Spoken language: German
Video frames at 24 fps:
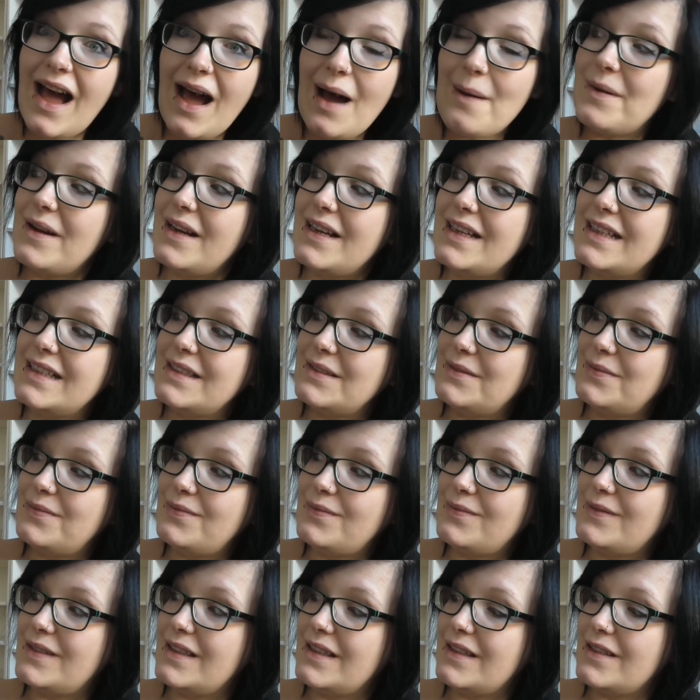Aber
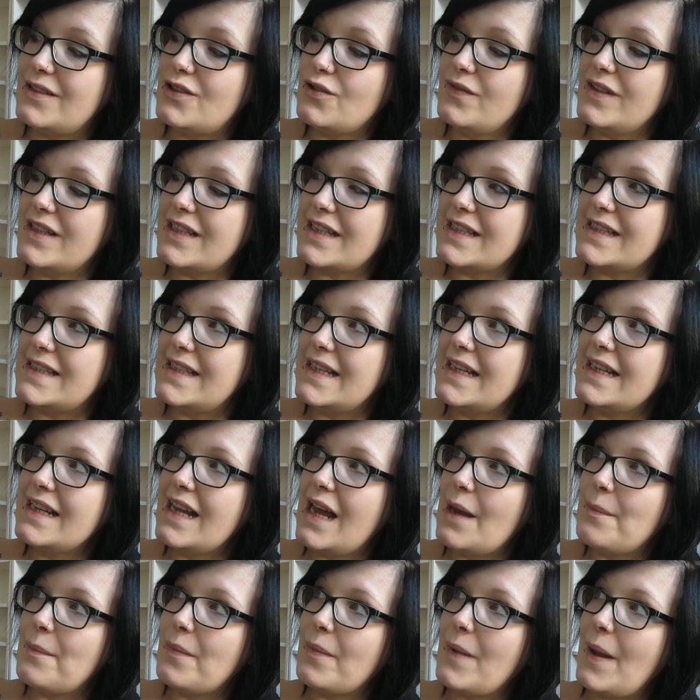äh, so wie ich
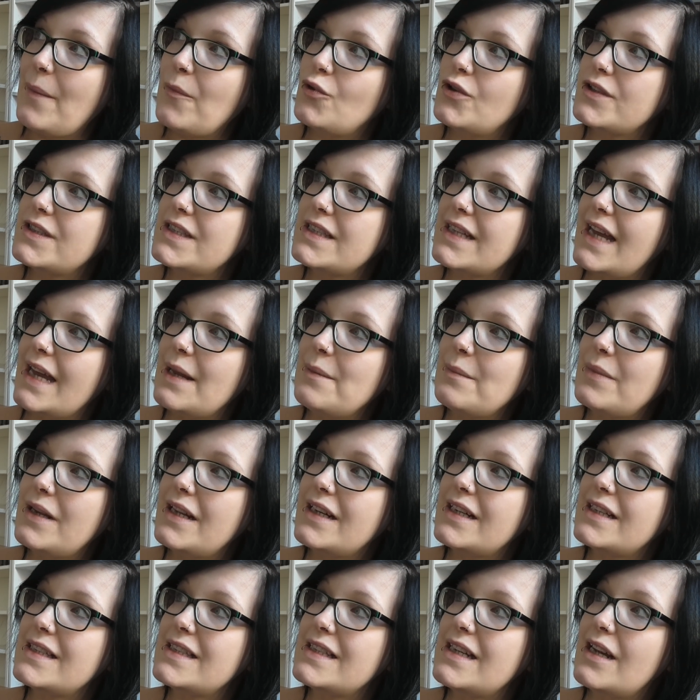gesehen habe, beim kurzen
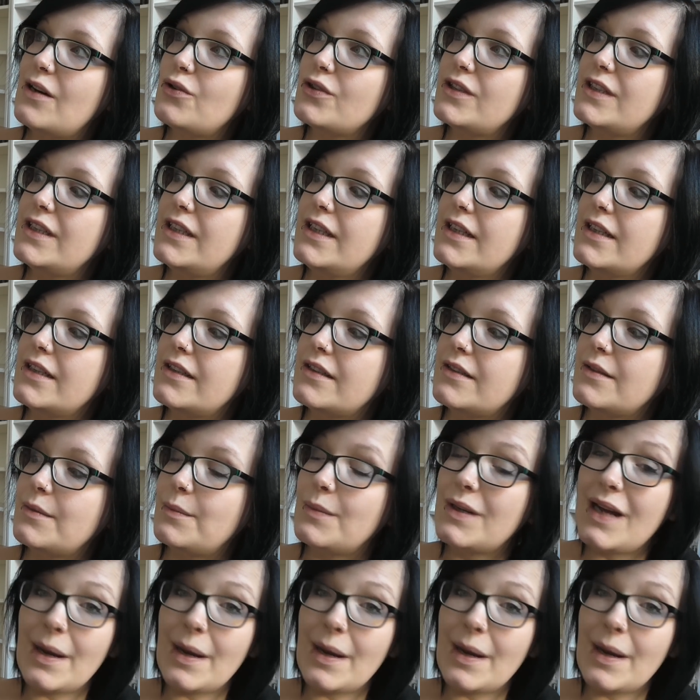Reinblättern sind auch die äh,